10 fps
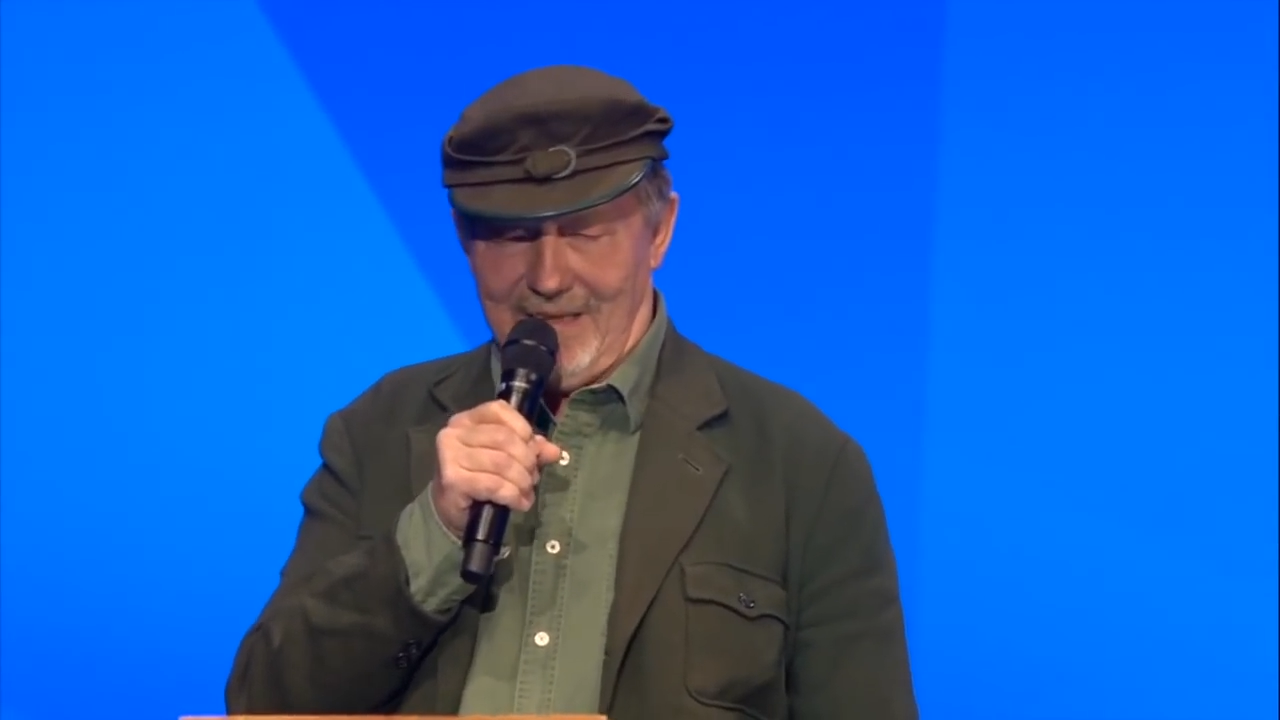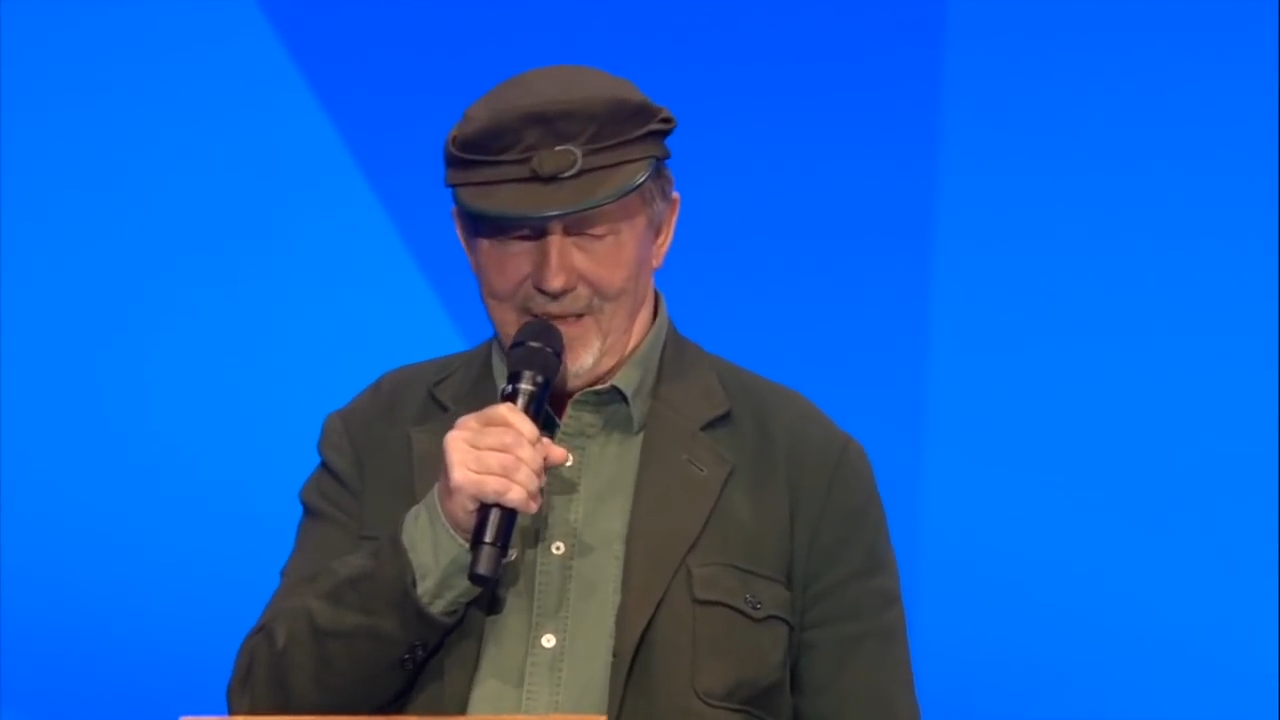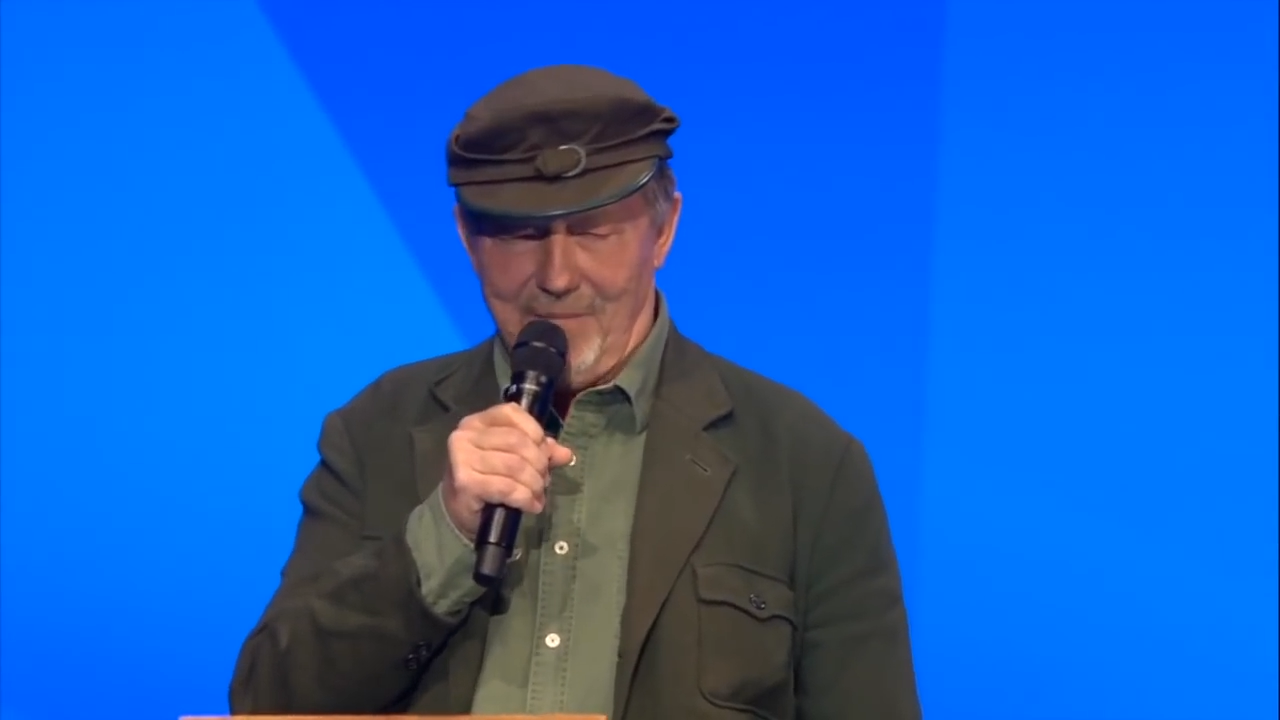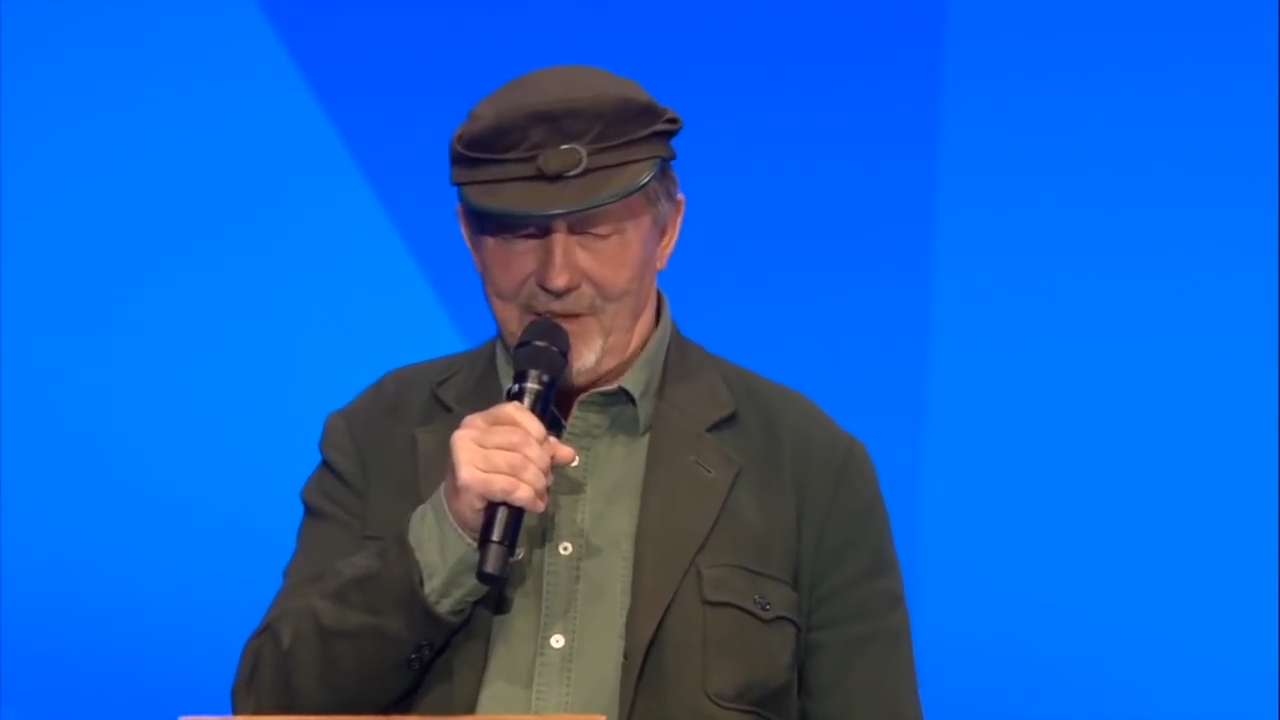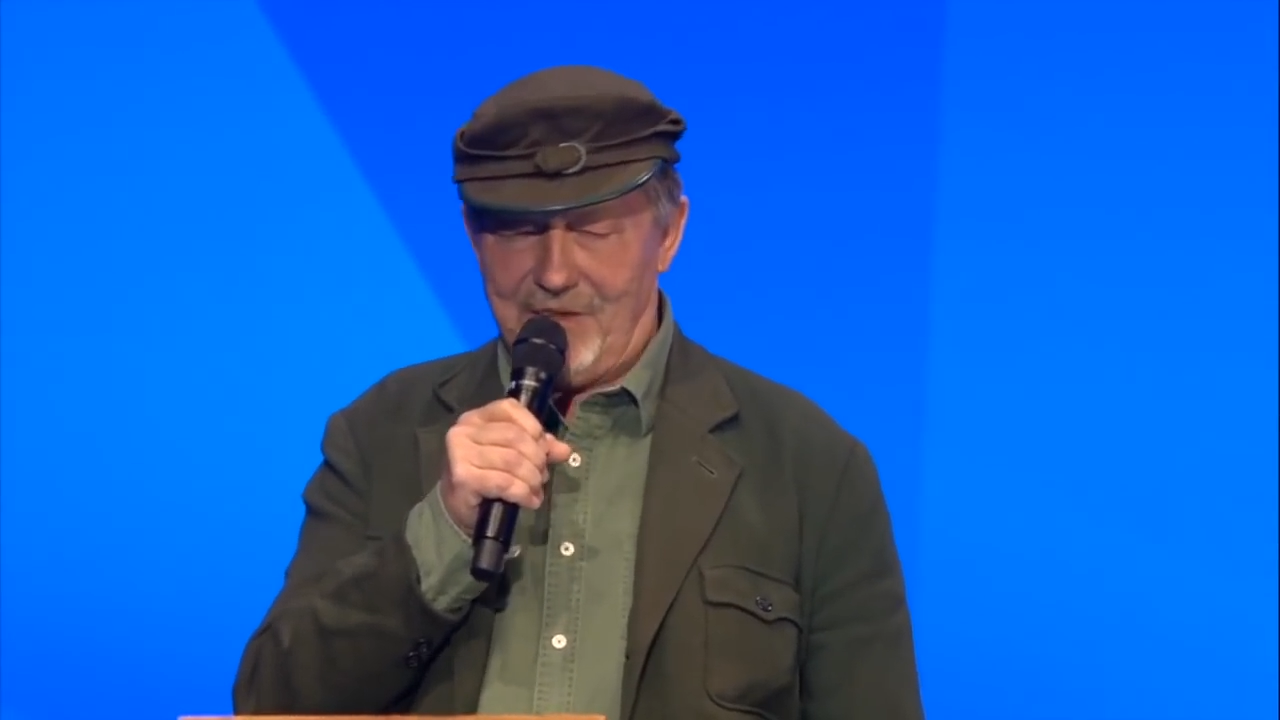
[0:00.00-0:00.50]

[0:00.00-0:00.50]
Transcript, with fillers: Denn bei